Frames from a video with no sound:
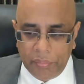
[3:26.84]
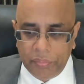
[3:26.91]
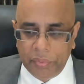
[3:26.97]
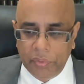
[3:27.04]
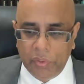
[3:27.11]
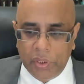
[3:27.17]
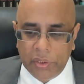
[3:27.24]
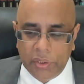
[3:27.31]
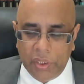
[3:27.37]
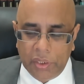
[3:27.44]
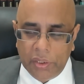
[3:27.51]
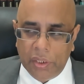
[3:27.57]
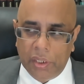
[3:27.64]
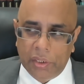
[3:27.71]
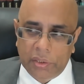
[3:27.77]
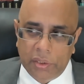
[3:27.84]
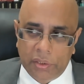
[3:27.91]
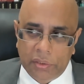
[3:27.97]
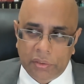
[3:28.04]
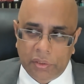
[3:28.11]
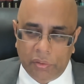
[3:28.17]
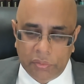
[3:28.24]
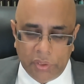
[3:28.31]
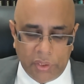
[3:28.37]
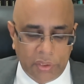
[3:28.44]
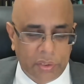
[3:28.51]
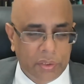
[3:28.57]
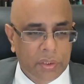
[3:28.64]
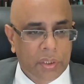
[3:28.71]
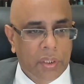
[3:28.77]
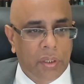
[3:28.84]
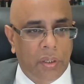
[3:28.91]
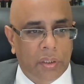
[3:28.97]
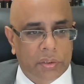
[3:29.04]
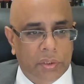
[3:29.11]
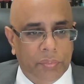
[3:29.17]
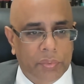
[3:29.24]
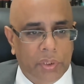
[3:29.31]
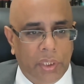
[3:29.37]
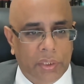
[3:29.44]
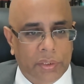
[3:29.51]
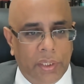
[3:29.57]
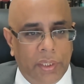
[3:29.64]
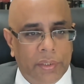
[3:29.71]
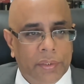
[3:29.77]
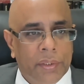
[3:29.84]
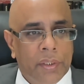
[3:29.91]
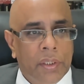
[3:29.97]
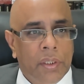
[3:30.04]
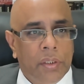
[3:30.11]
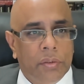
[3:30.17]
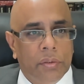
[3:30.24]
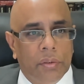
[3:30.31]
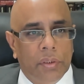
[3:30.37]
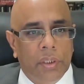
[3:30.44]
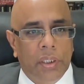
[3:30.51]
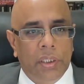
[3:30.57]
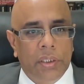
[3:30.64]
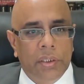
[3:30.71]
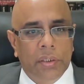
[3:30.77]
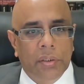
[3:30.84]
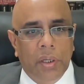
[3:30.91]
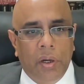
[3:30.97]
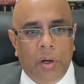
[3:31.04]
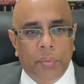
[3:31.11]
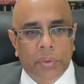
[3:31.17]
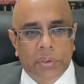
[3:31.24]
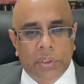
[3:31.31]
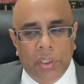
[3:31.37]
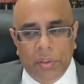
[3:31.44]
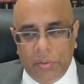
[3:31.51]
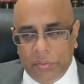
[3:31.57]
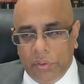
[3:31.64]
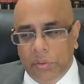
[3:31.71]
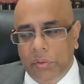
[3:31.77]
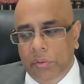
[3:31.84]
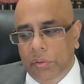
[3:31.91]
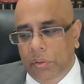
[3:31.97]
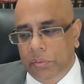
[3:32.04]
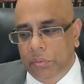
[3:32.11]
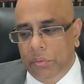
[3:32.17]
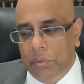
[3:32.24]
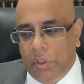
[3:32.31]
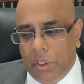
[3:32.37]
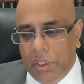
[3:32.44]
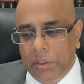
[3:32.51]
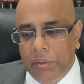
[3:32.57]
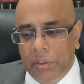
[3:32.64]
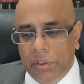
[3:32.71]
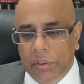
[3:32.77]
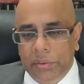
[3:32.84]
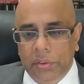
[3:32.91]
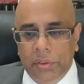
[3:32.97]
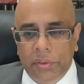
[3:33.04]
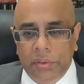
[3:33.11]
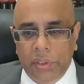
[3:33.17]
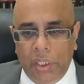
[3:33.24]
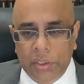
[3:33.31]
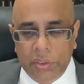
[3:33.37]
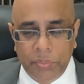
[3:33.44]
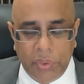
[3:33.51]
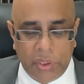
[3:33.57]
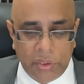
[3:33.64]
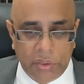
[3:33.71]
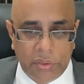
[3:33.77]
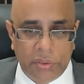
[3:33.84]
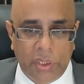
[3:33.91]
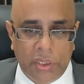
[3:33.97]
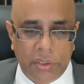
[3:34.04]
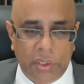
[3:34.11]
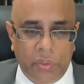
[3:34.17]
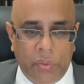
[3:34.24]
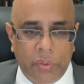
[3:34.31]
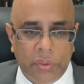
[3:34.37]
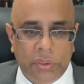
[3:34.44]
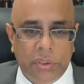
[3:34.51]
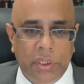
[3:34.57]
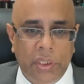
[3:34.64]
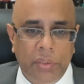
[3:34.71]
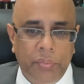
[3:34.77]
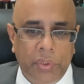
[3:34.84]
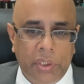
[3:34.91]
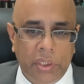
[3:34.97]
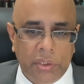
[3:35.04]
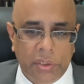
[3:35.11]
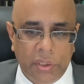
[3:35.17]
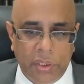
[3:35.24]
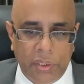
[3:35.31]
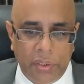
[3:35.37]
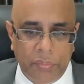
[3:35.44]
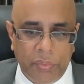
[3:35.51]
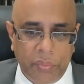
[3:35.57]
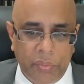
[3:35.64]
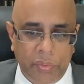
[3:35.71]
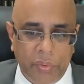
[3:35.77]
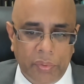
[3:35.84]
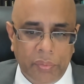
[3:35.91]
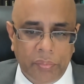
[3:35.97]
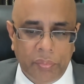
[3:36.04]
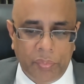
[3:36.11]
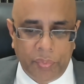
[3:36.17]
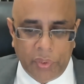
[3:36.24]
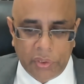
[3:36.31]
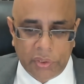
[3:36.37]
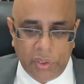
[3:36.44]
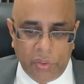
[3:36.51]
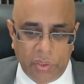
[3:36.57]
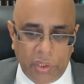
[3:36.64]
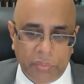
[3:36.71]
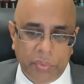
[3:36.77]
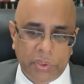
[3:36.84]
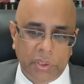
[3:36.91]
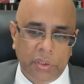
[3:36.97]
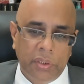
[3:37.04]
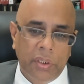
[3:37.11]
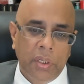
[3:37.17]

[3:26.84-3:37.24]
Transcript: ফিউয়ার দেন আই থিঙ্ক থাউজেন্ড or something like that. তো এই অবস্থায় যদিও নতুন অনেক জাজ ইমিগ্রেশন জাজ নেওয়া হচ্ছে ইমিগ্রেশনের বিভিন্ন পর্যায়ে অনেক বেশি